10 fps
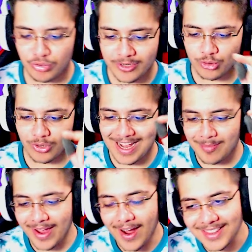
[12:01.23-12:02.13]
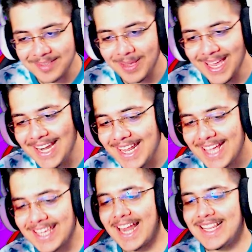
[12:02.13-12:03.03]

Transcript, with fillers: Bu sezonu abi artık bir 50'ye gel